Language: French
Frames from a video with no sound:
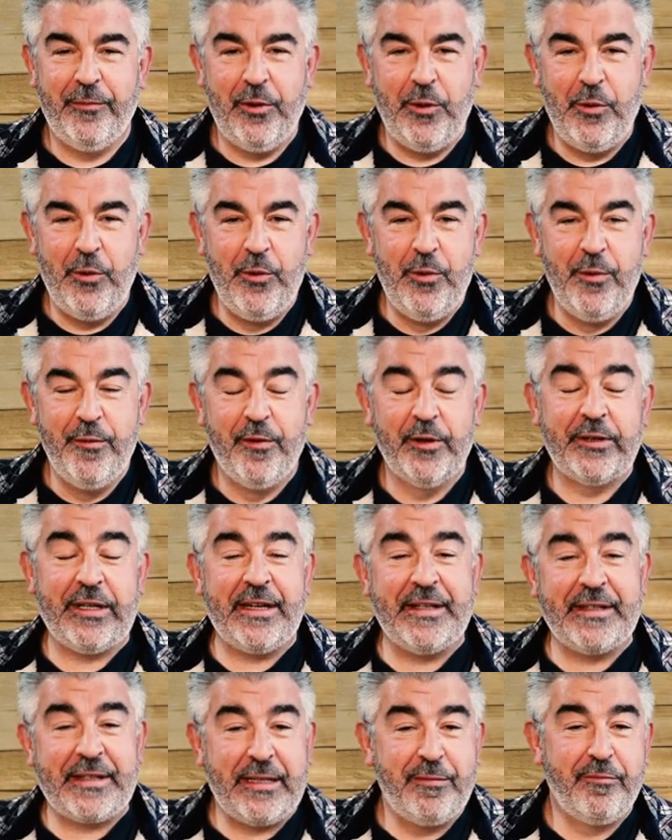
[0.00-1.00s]
eu votre
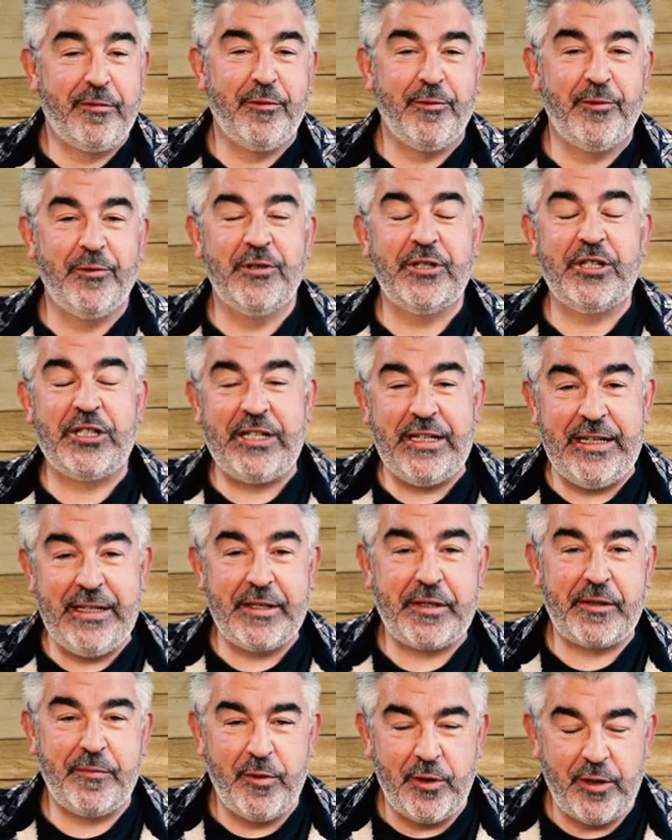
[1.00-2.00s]
inscription chez
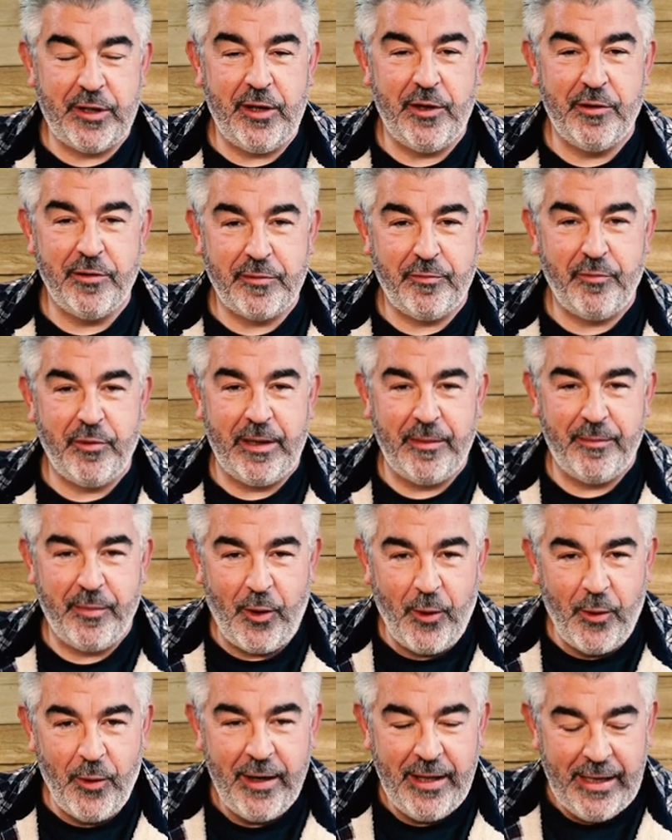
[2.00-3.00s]

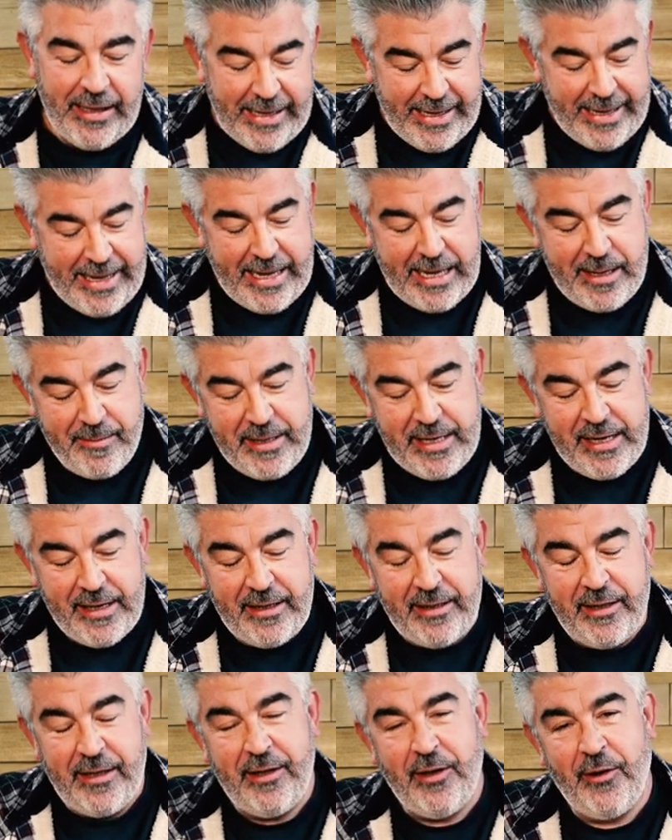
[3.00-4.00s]
smokehouse.pro, eh
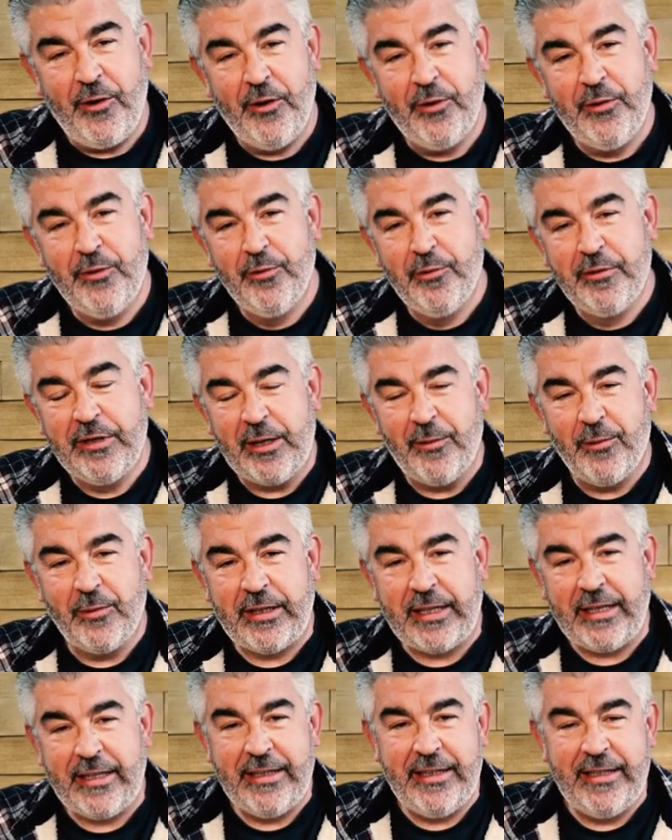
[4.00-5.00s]
bien, euh, nous allons
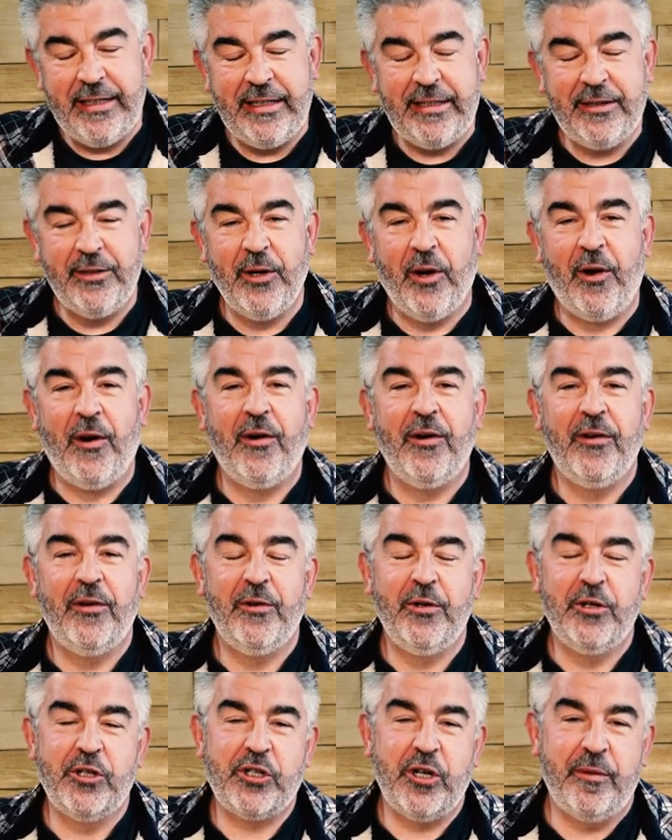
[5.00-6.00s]
créer dans
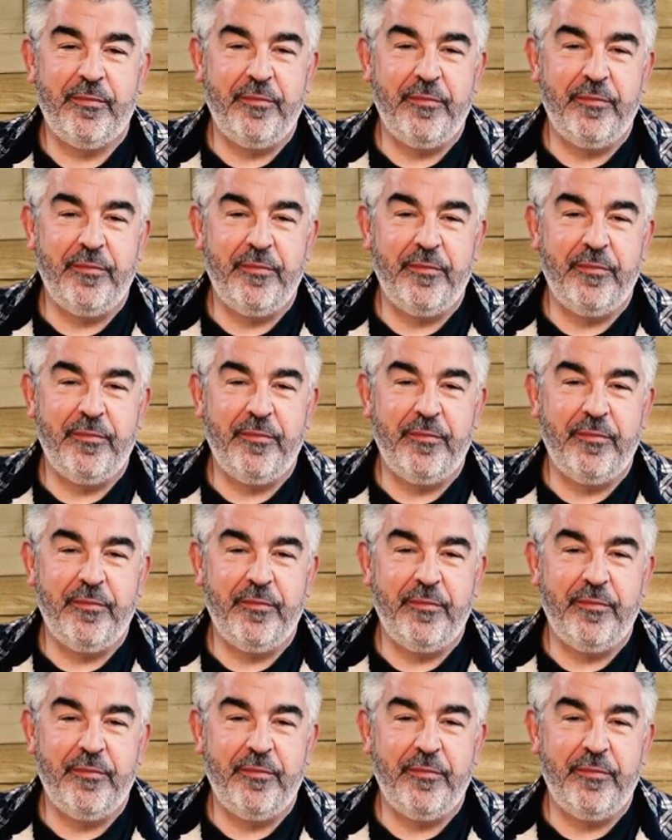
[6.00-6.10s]
le shop